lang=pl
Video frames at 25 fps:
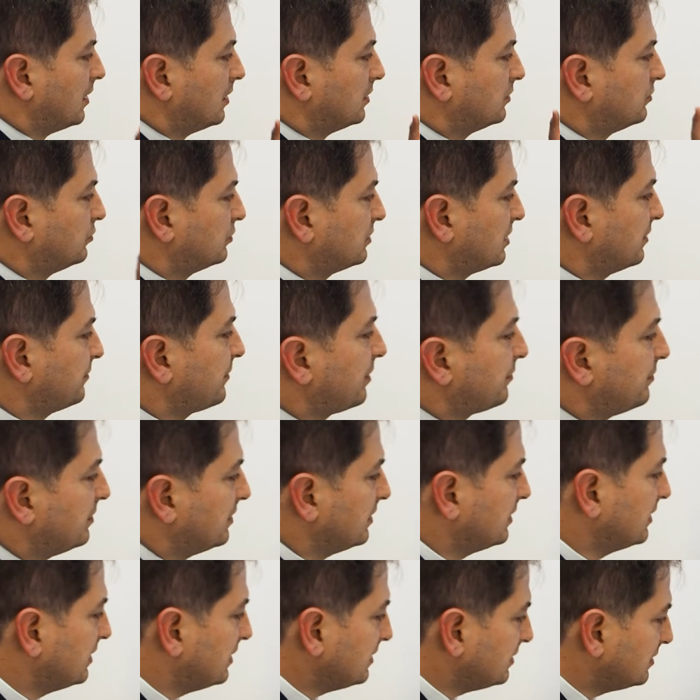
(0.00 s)
Tutaj
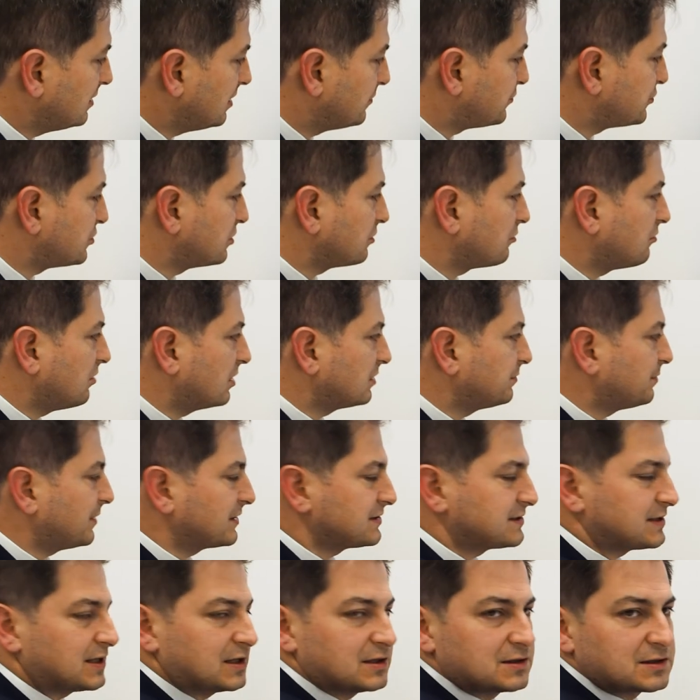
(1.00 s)
mamy inny przykład
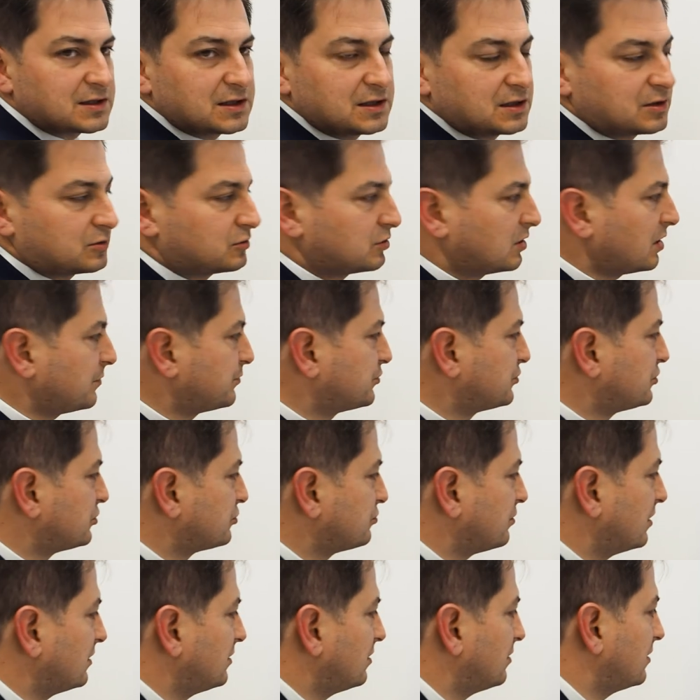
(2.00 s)
pacjentki, która
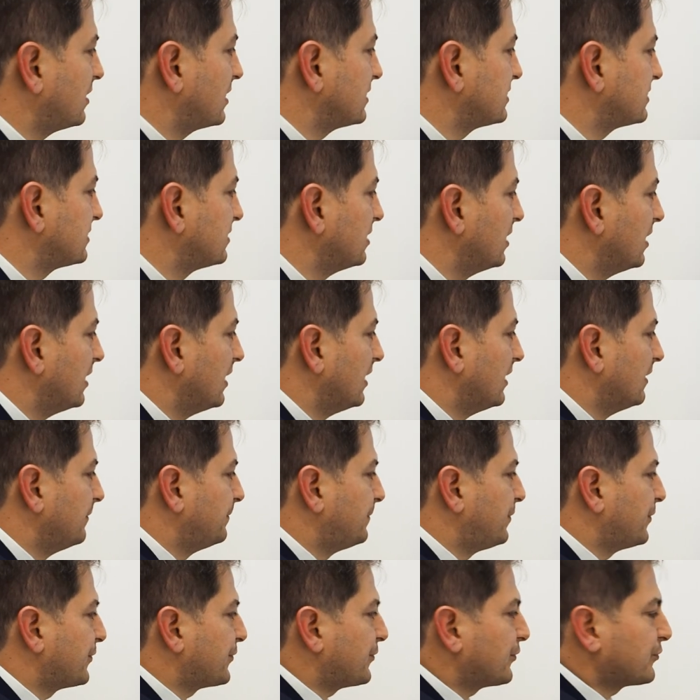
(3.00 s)
przyszła do nas
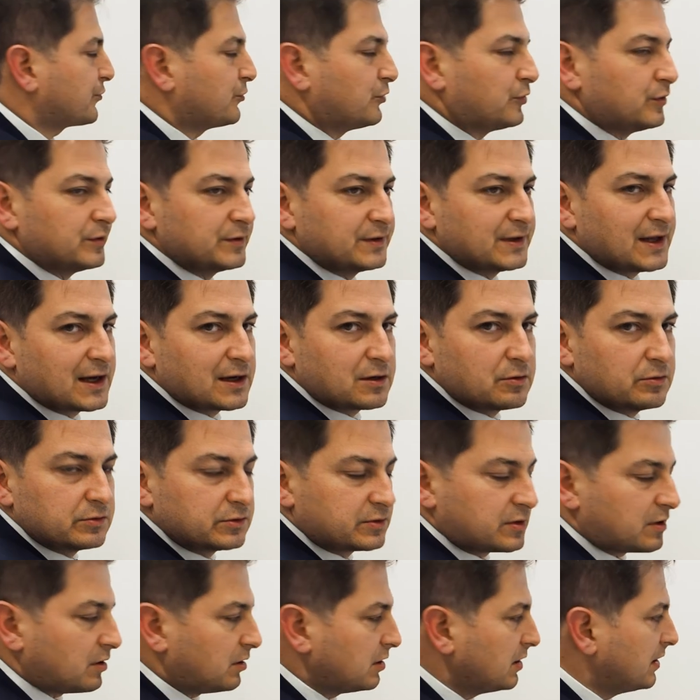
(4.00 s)
po roku na
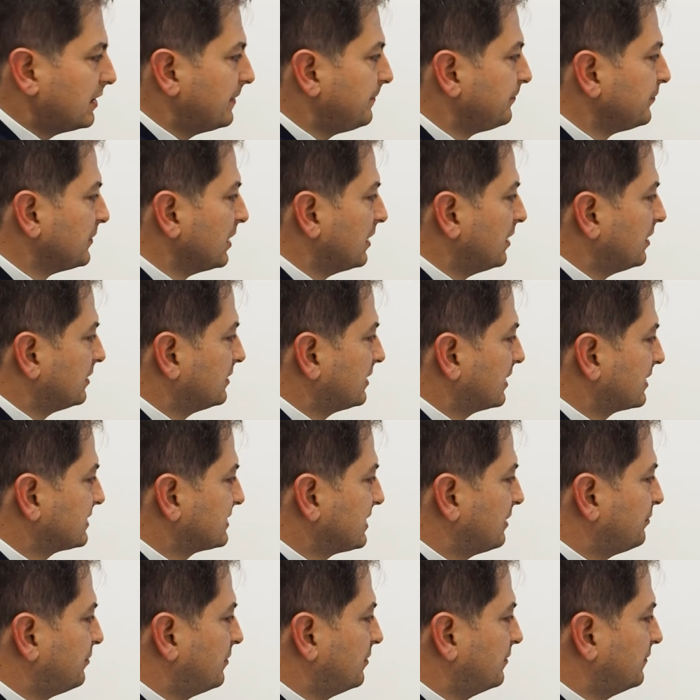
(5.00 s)
kontrolę. Tak
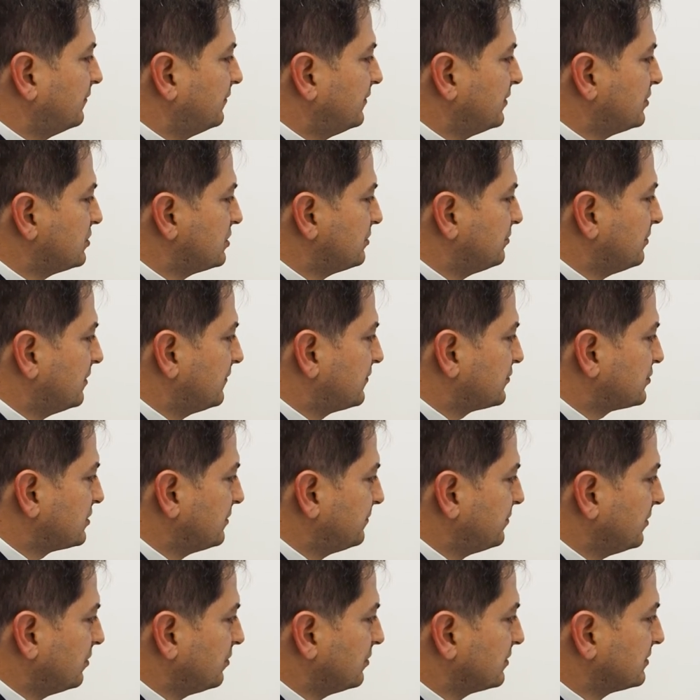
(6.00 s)
samo widzimy
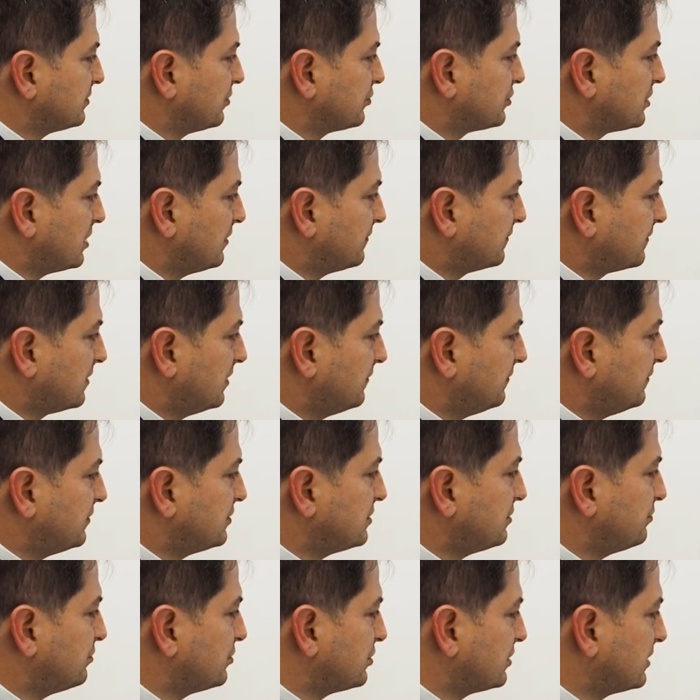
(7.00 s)
wszczepioną soczewkę,
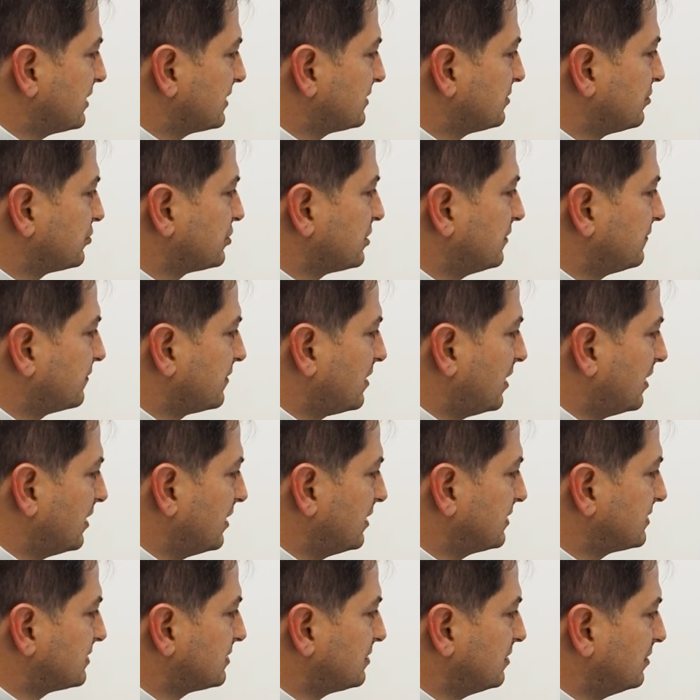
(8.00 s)
widzimy, że ta soczewka
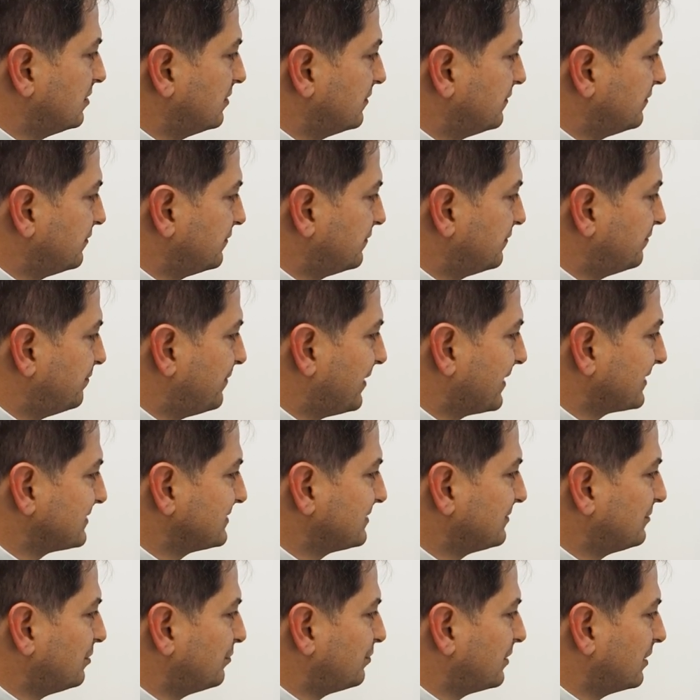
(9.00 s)
jest e, w
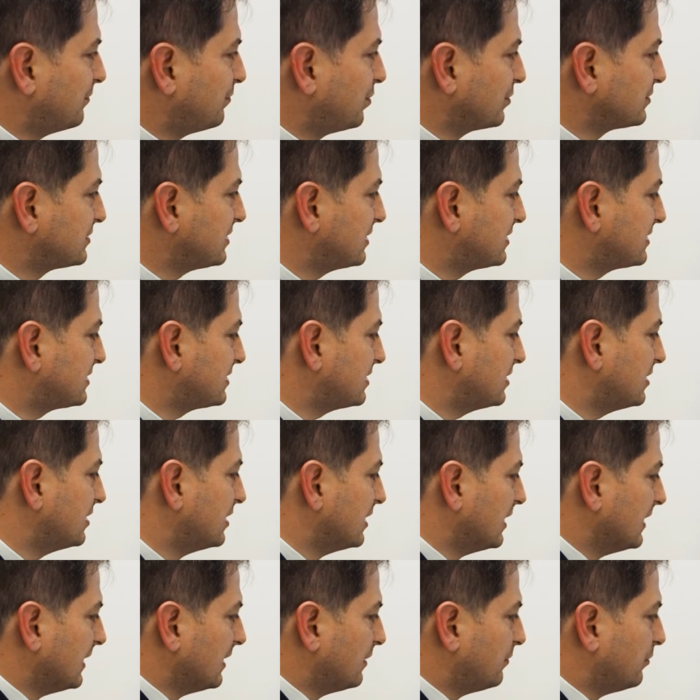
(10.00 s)
bardzo dobrej pozycji.